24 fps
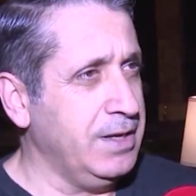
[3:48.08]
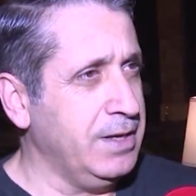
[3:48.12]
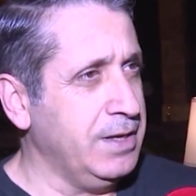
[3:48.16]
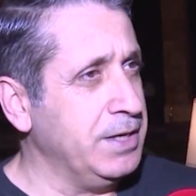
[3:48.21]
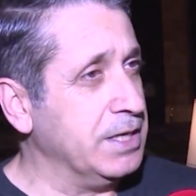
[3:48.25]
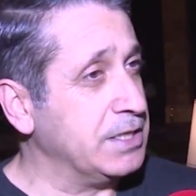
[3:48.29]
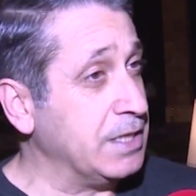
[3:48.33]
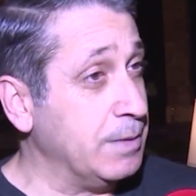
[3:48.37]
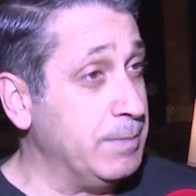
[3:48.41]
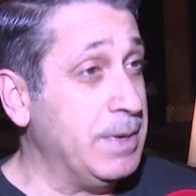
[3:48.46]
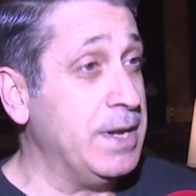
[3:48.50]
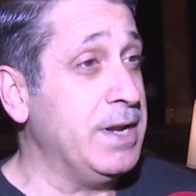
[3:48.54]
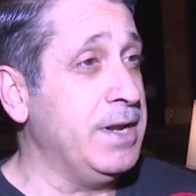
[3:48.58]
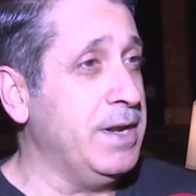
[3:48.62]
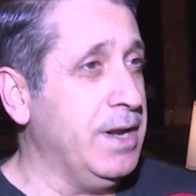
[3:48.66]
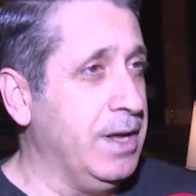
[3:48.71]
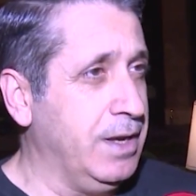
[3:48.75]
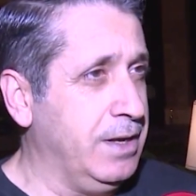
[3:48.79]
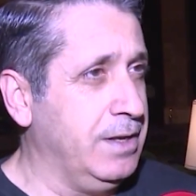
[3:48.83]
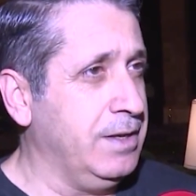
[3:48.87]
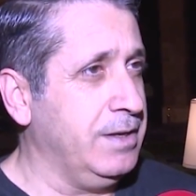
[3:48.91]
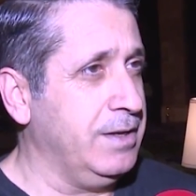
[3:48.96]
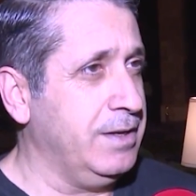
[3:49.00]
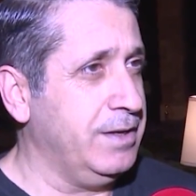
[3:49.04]

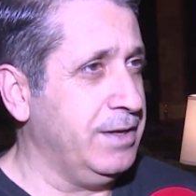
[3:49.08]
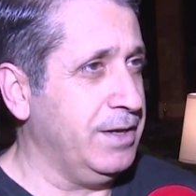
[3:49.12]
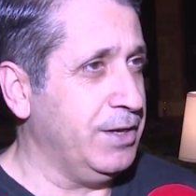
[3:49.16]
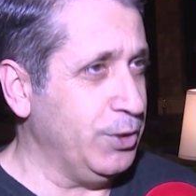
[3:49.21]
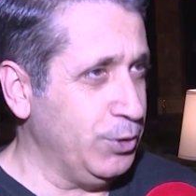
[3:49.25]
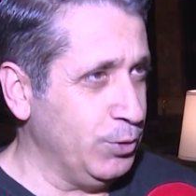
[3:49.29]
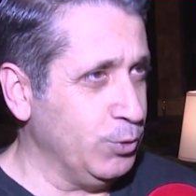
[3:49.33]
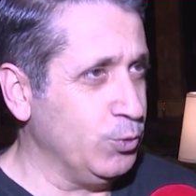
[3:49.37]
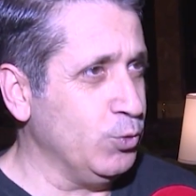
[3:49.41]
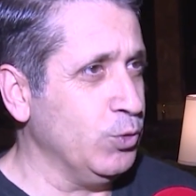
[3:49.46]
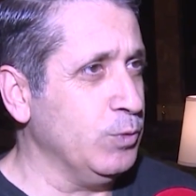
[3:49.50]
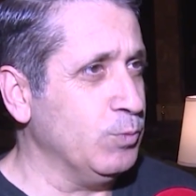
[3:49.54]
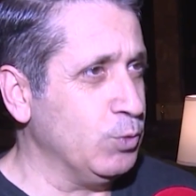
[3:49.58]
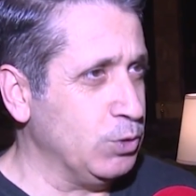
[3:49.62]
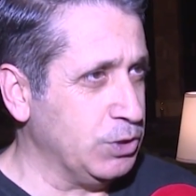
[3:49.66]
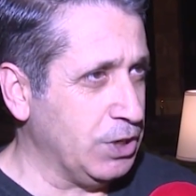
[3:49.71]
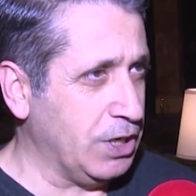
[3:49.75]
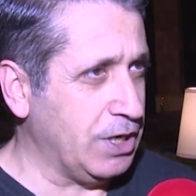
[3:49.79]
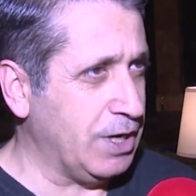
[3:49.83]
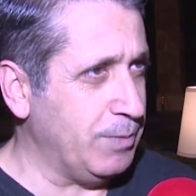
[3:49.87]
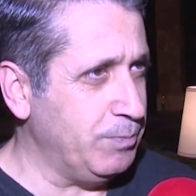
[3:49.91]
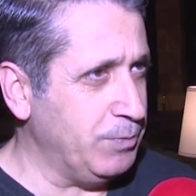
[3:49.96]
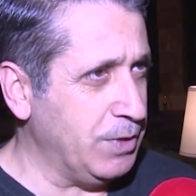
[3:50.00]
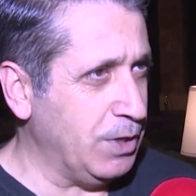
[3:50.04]
نتمنى أن يكون
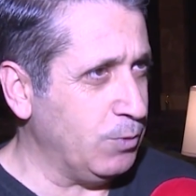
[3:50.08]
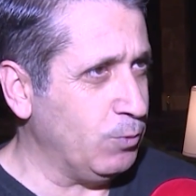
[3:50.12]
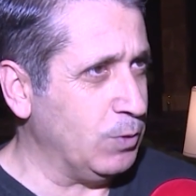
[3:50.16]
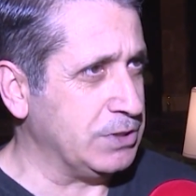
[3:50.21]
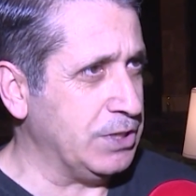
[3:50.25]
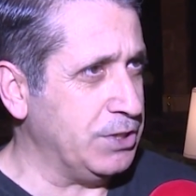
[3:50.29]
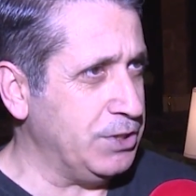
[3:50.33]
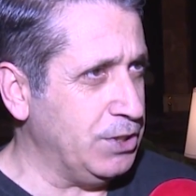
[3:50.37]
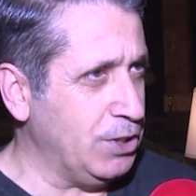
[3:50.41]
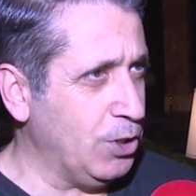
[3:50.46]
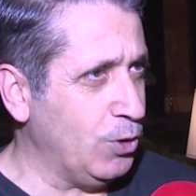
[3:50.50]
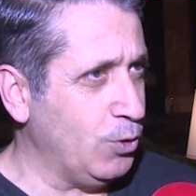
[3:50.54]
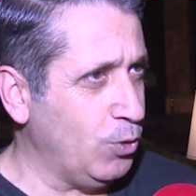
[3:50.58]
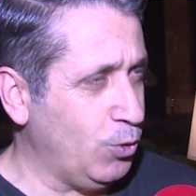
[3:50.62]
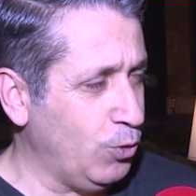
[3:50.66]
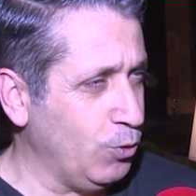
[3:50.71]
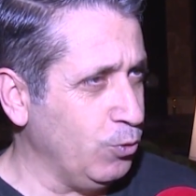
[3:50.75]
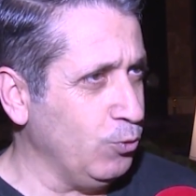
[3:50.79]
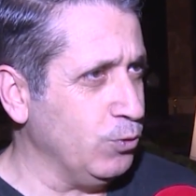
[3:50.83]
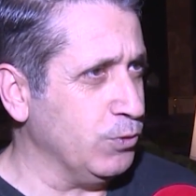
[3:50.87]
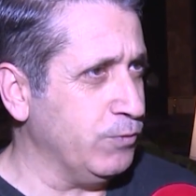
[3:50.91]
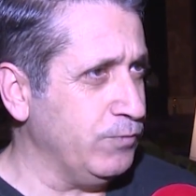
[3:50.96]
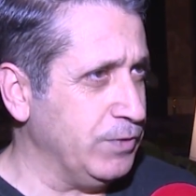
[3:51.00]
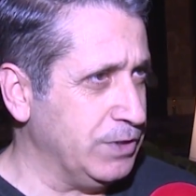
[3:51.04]
منتخبنا الوطني له
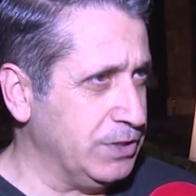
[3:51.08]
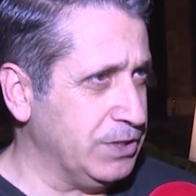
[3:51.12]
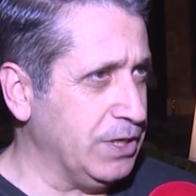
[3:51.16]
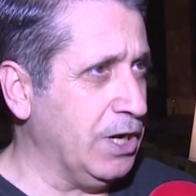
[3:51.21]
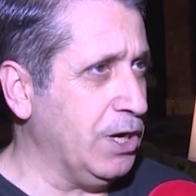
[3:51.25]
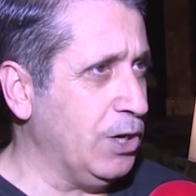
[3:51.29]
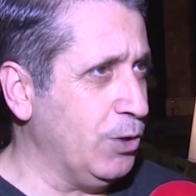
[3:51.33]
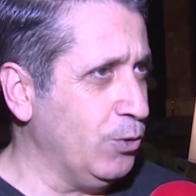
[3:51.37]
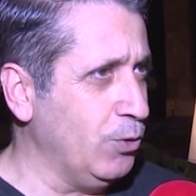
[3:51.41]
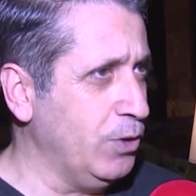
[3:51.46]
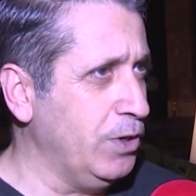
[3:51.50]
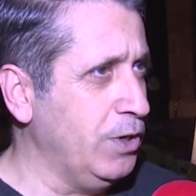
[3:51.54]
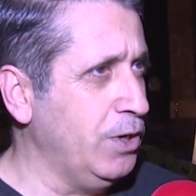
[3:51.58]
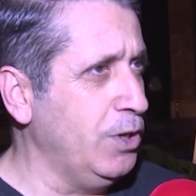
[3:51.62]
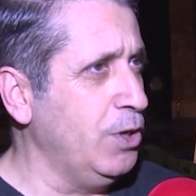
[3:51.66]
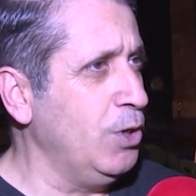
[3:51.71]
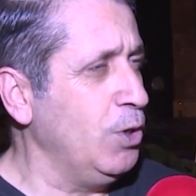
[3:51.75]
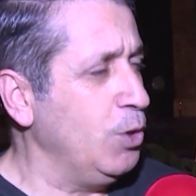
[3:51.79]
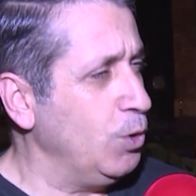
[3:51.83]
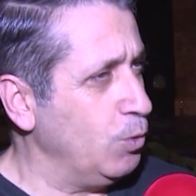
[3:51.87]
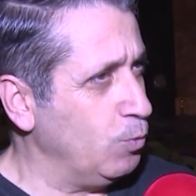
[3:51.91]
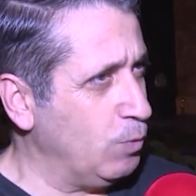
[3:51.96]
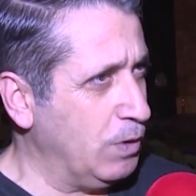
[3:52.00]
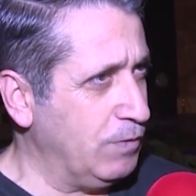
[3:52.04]
الحظوظ في التأهل
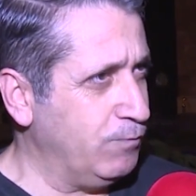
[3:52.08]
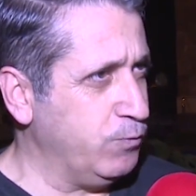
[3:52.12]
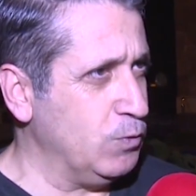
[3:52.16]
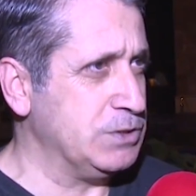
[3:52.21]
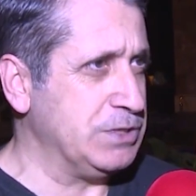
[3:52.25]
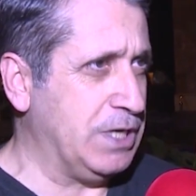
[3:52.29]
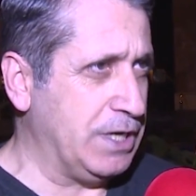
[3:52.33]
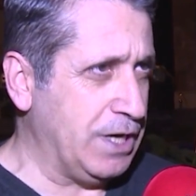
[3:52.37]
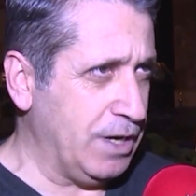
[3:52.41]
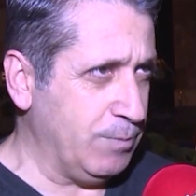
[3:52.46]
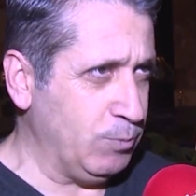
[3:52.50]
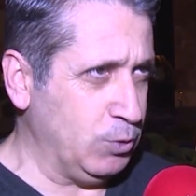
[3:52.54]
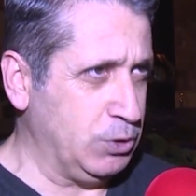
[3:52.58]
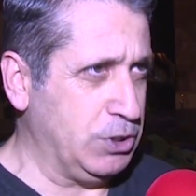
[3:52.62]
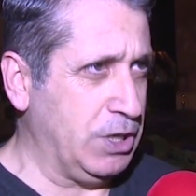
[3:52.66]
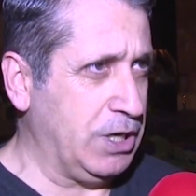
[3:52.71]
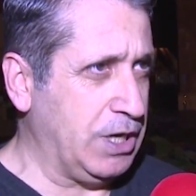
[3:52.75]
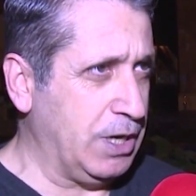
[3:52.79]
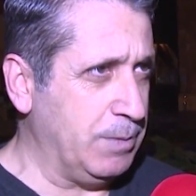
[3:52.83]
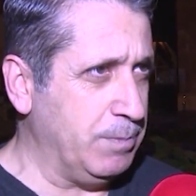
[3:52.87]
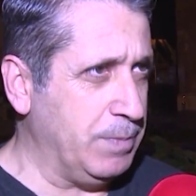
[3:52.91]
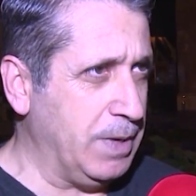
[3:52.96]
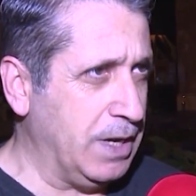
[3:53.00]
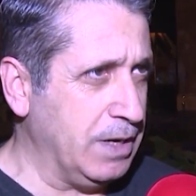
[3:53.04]
والفوز على
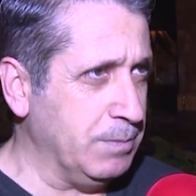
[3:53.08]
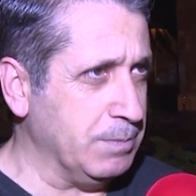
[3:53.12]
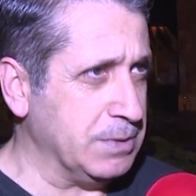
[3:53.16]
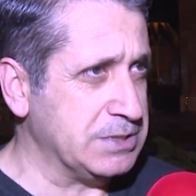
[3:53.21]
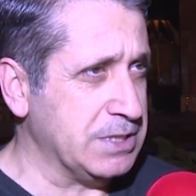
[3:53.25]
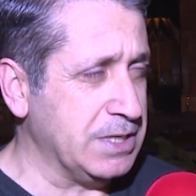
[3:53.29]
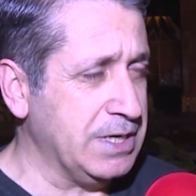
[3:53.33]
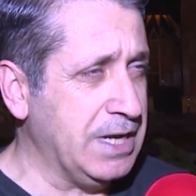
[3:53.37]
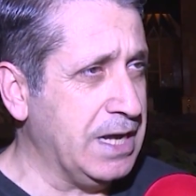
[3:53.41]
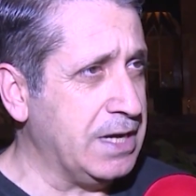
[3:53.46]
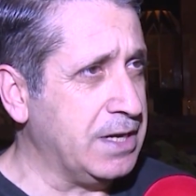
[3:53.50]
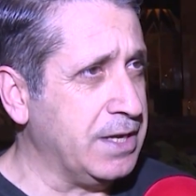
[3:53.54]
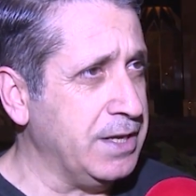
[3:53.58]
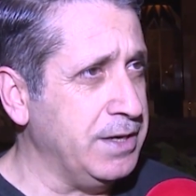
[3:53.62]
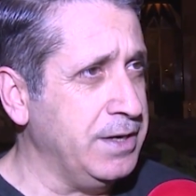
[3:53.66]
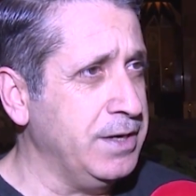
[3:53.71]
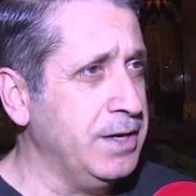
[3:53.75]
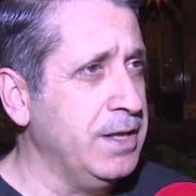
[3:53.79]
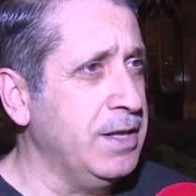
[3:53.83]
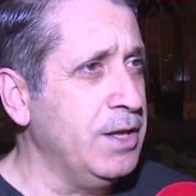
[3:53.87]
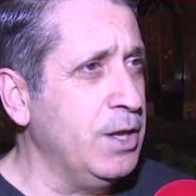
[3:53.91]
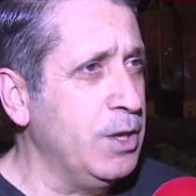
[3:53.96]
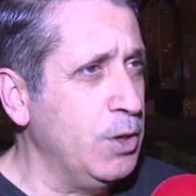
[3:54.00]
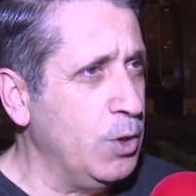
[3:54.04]
المنتخب المصري لكن
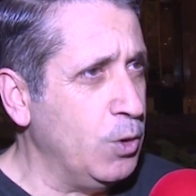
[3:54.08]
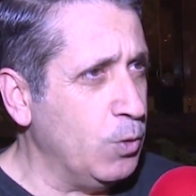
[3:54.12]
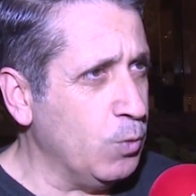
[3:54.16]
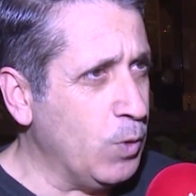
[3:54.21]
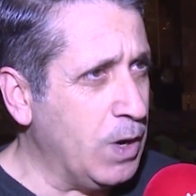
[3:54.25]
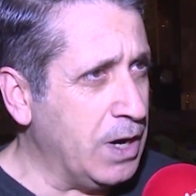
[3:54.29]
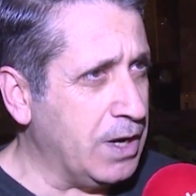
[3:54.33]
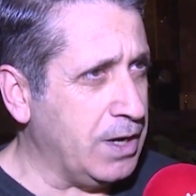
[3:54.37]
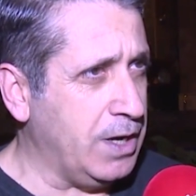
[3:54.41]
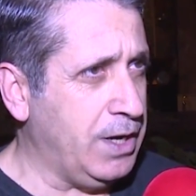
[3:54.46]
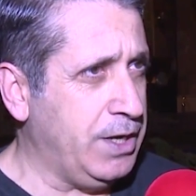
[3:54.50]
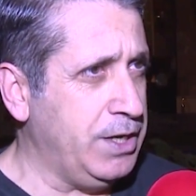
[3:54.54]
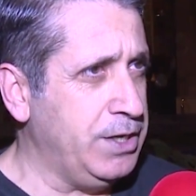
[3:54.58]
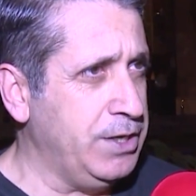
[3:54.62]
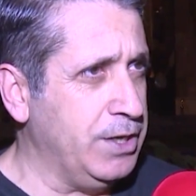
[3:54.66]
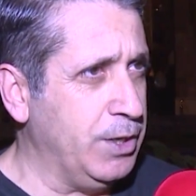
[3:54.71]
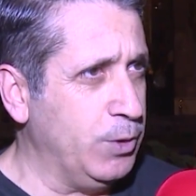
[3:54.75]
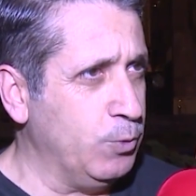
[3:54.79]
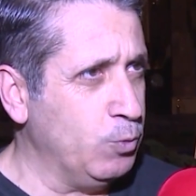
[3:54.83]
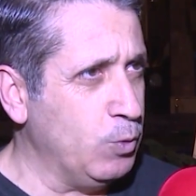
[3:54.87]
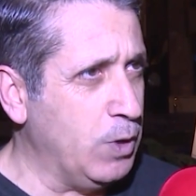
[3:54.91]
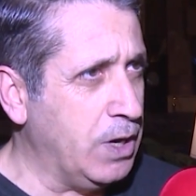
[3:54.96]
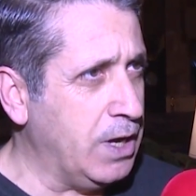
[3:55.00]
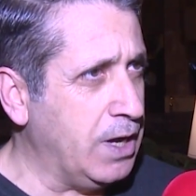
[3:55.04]
واقعيا
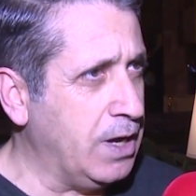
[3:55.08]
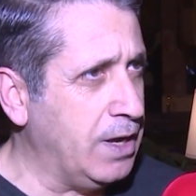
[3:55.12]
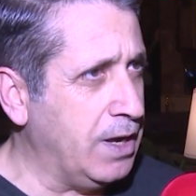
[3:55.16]
هو